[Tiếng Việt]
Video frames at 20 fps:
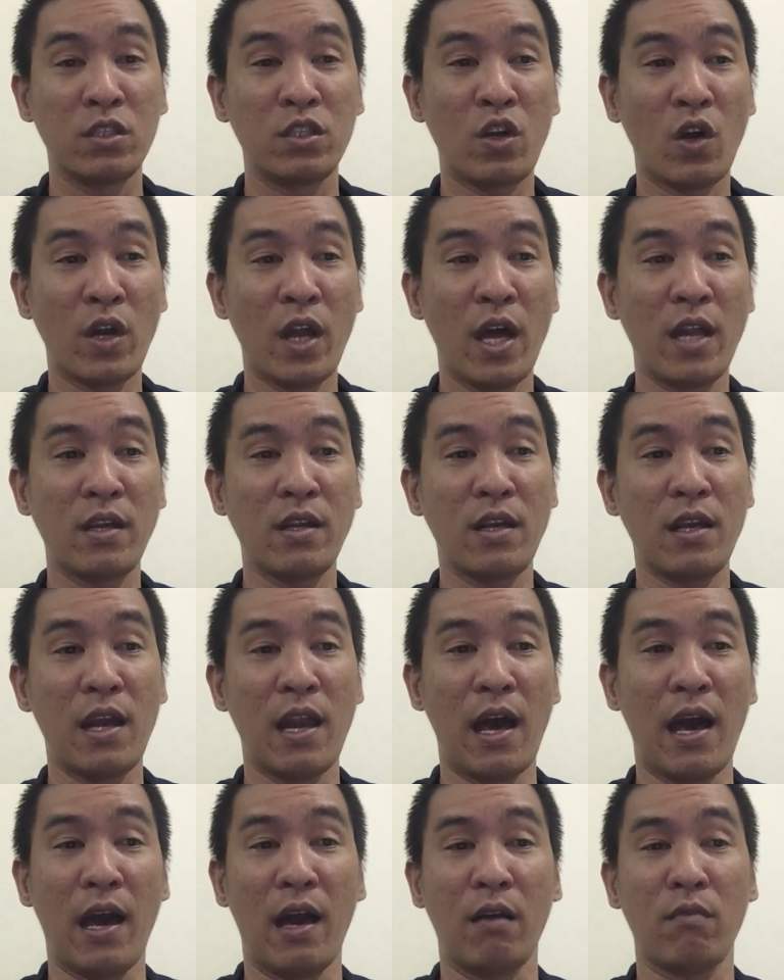cho nên
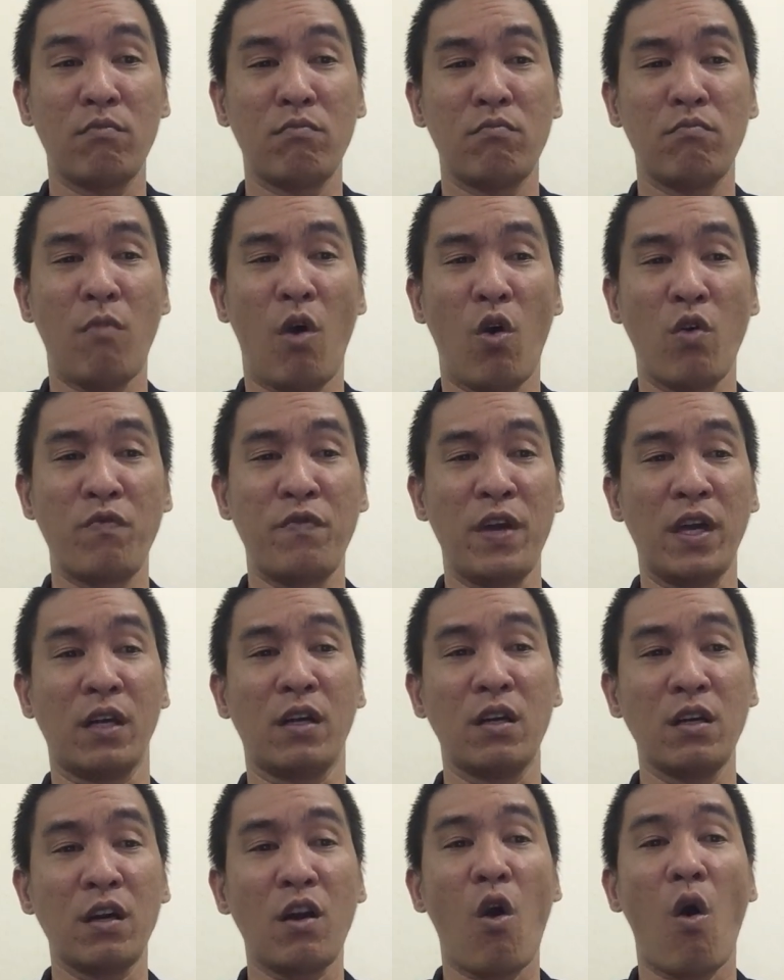là mọi
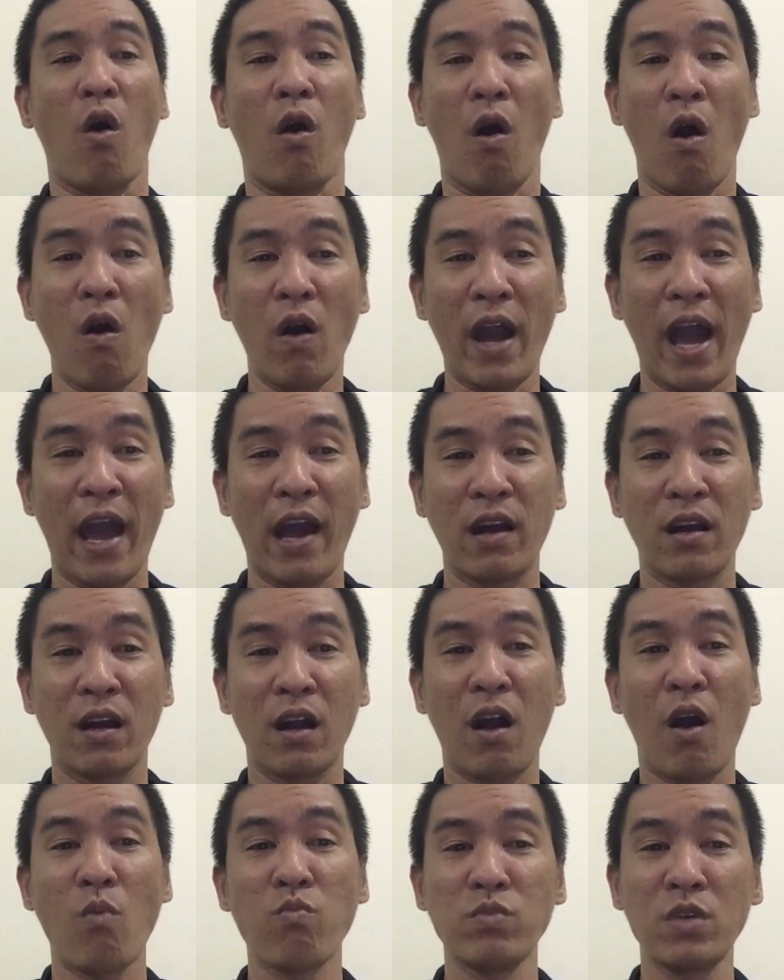việc còn khó khăn
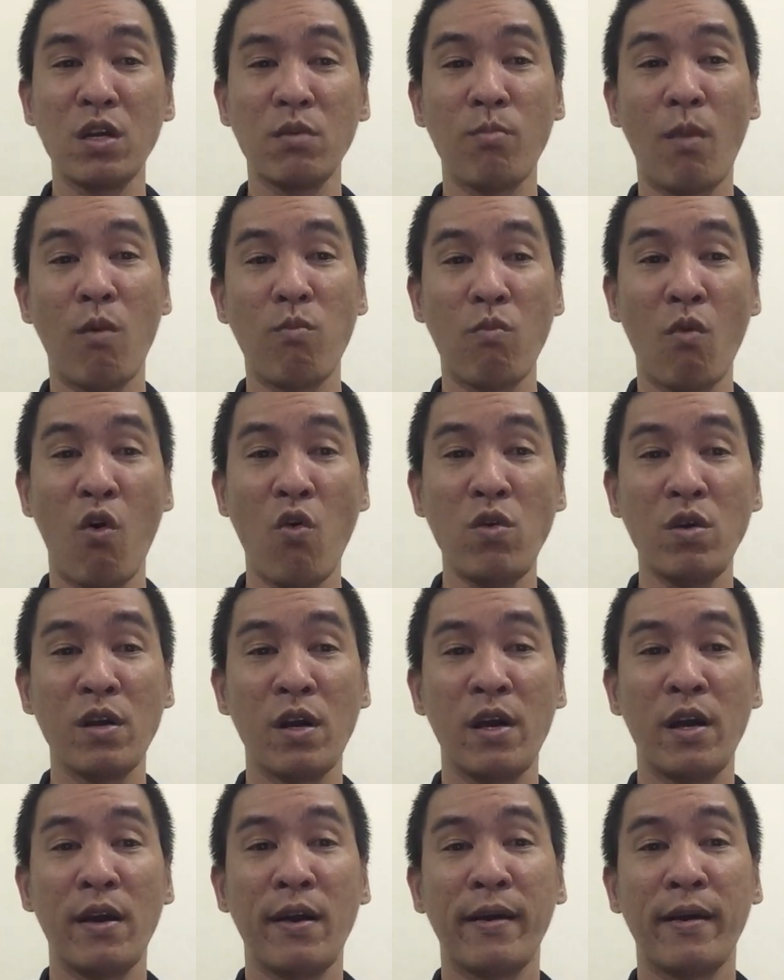không như mong muốn,